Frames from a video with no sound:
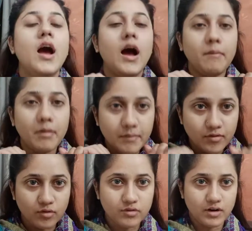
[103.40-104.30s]
अब हमने
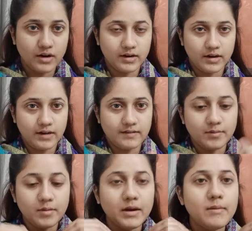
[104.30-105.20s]
इसको स्टार्ट करना है
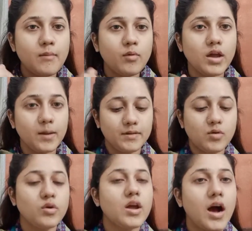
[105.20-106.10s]
सबसे पहले मैं आपको ये
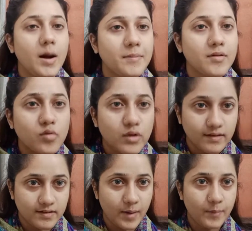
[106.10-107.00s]
बताऊँ कि आपने इसको
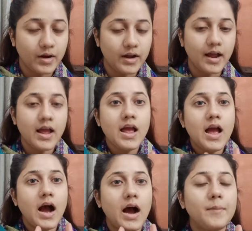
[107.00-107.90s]
किस टाइम करना है
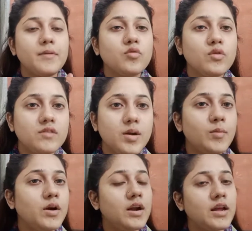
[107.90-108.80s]
आपने इसको इस टाइम
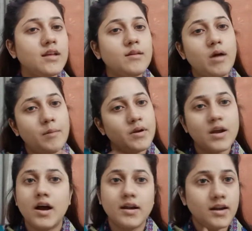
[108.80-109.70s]
करना है कि जब आपने
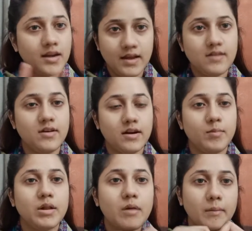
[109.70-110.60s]
नहाने नहीं जाना
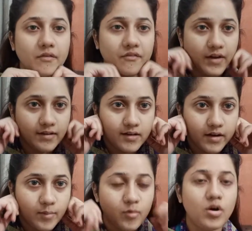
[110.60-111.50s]
मतलब आपका फेस
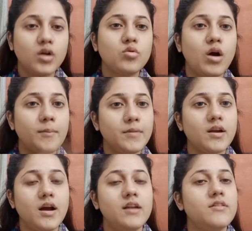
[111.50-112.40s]
गर्म होगा तो आपने
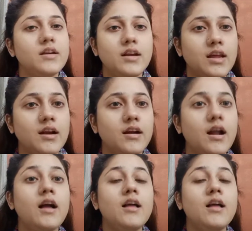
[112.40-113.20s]
नहाने जाना नहीं करना